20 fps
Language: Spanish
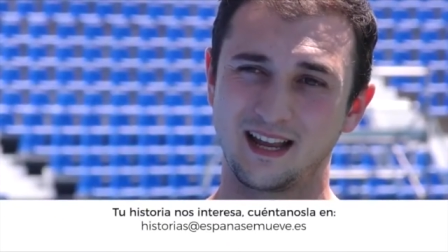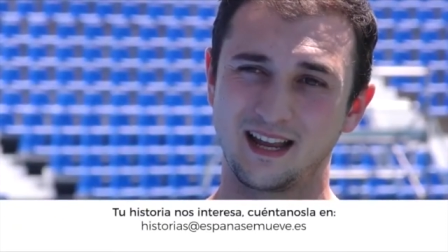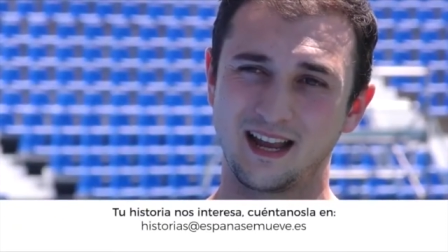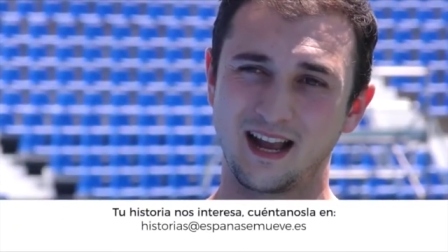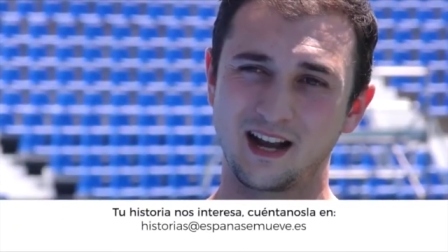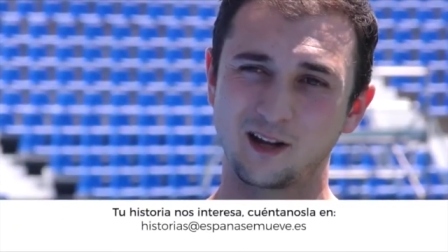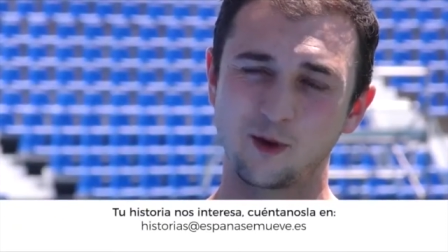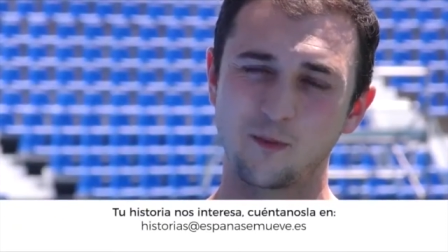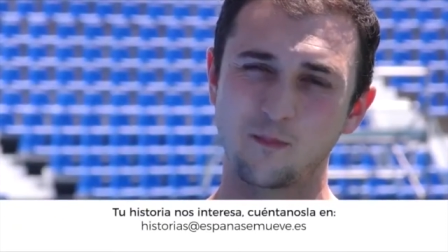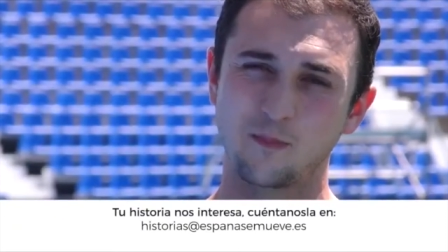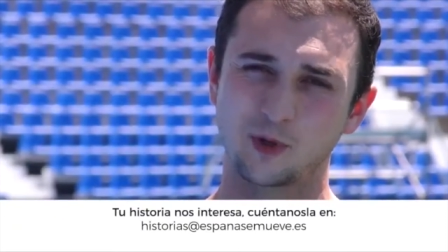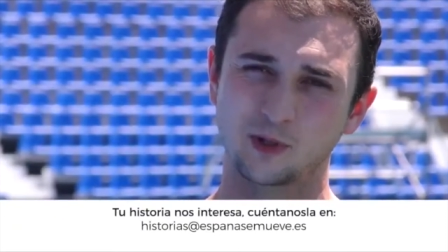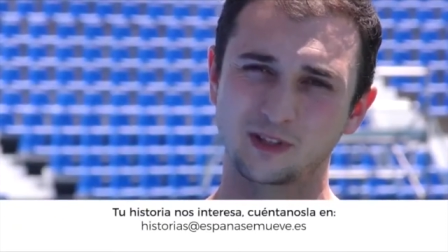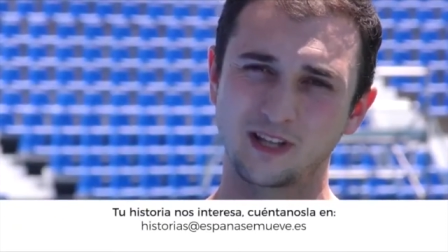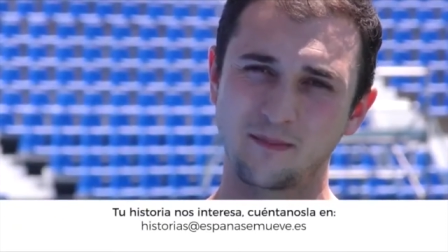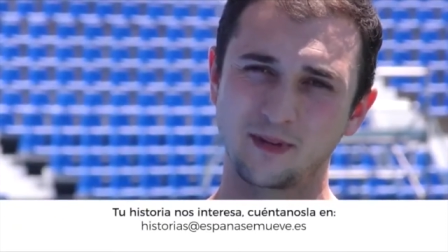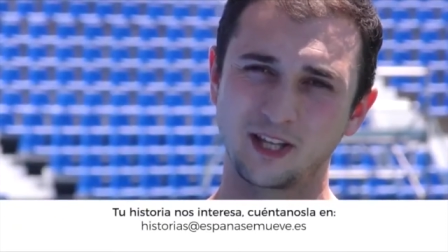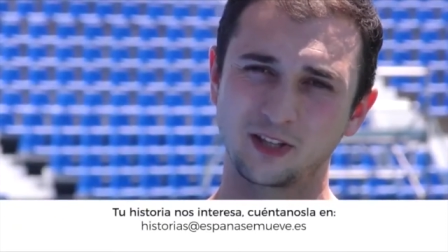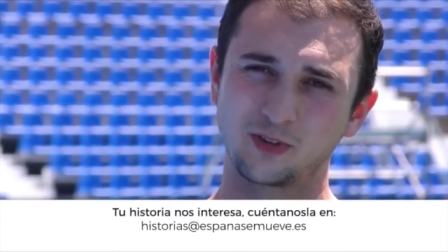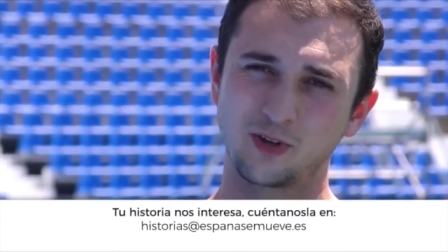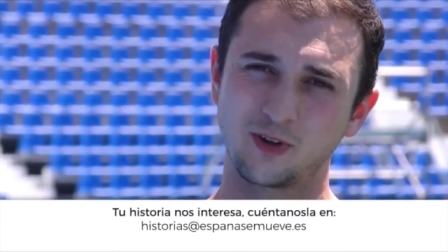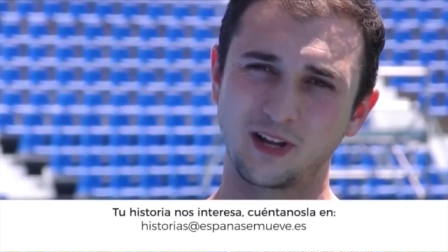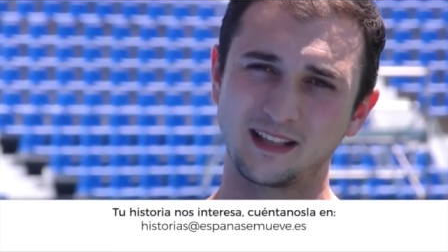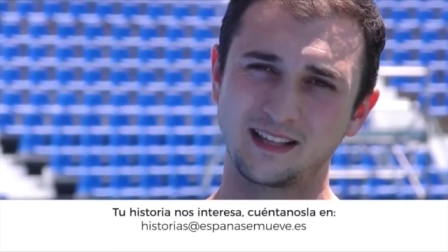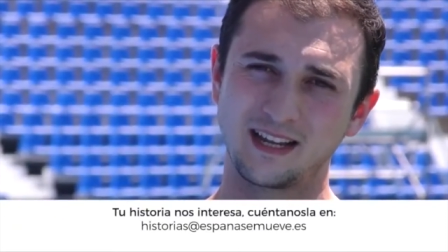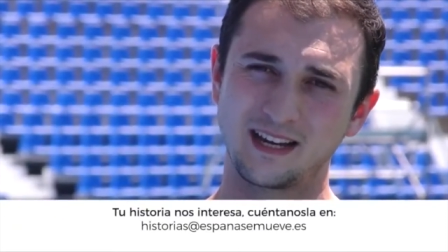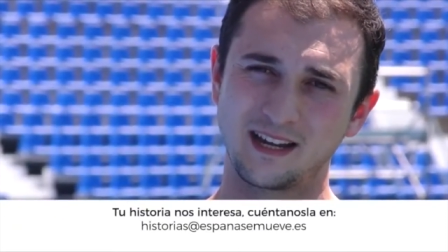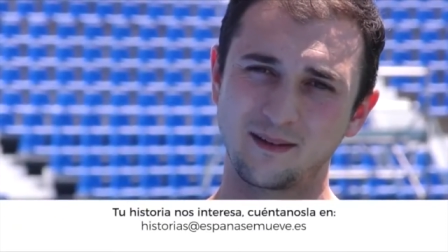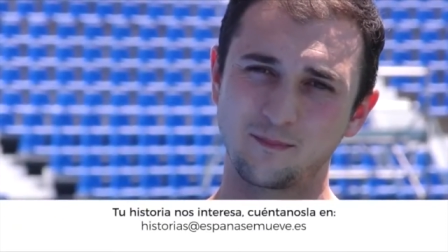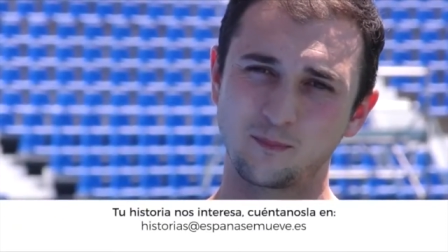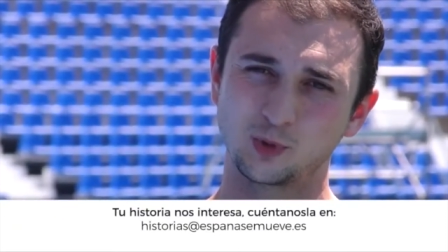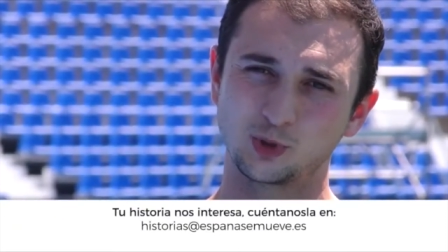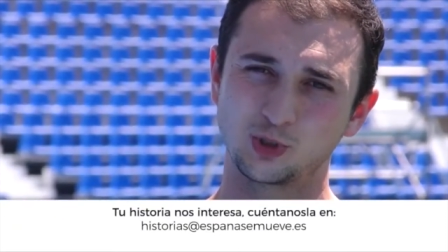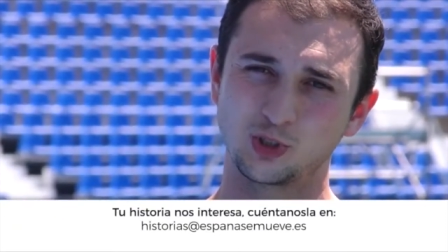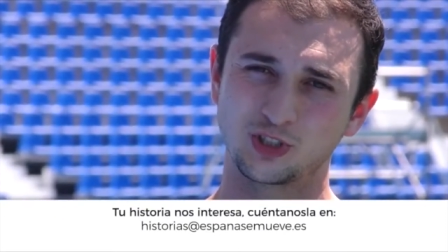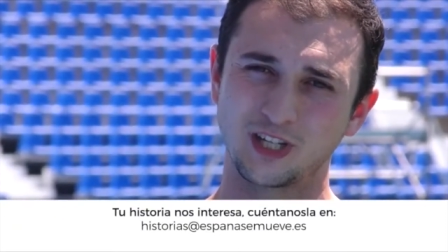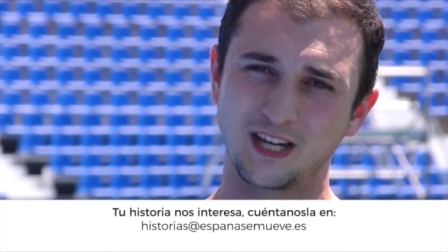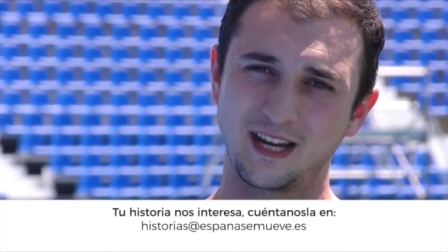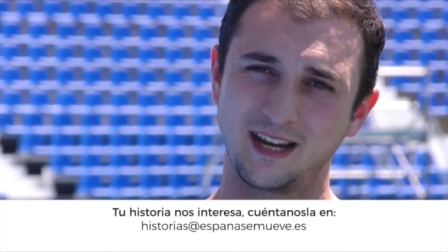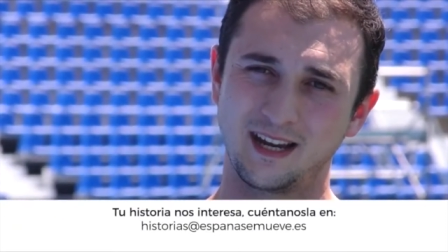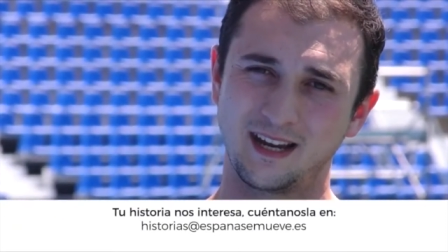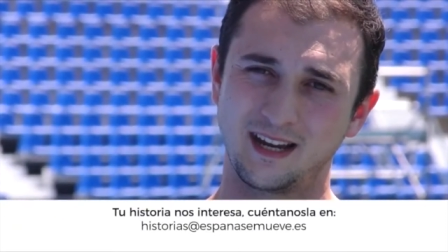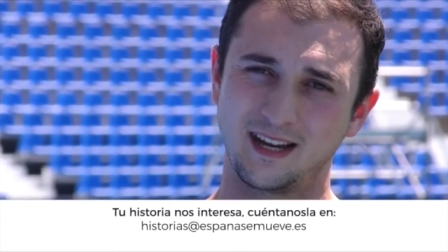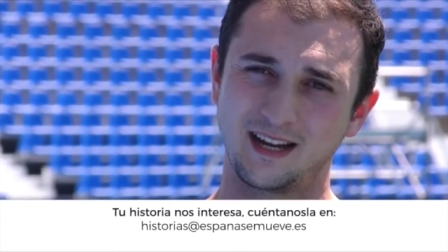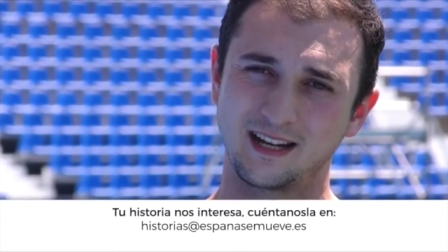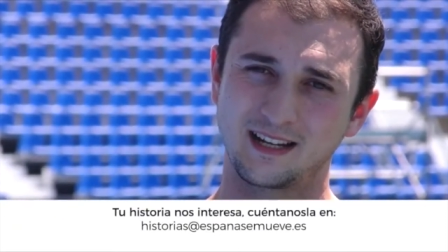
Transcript: eh, al comportamiento que tienen muchos en